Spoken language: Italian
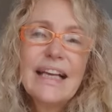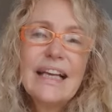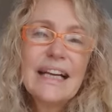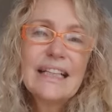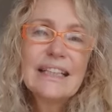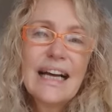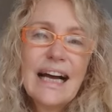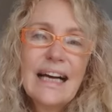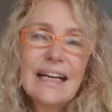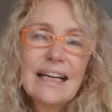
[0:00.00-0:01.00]
In
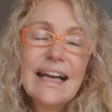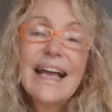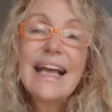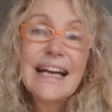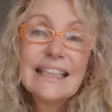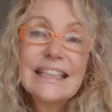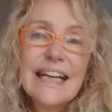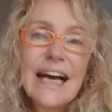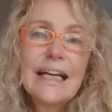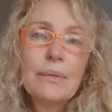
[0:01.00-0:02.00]
realtà
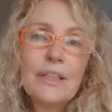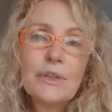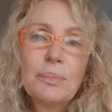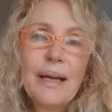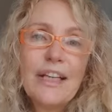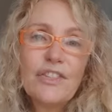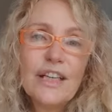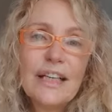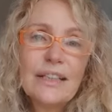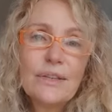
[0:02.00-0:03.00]
eradicare una
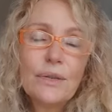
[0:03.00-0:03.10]
specie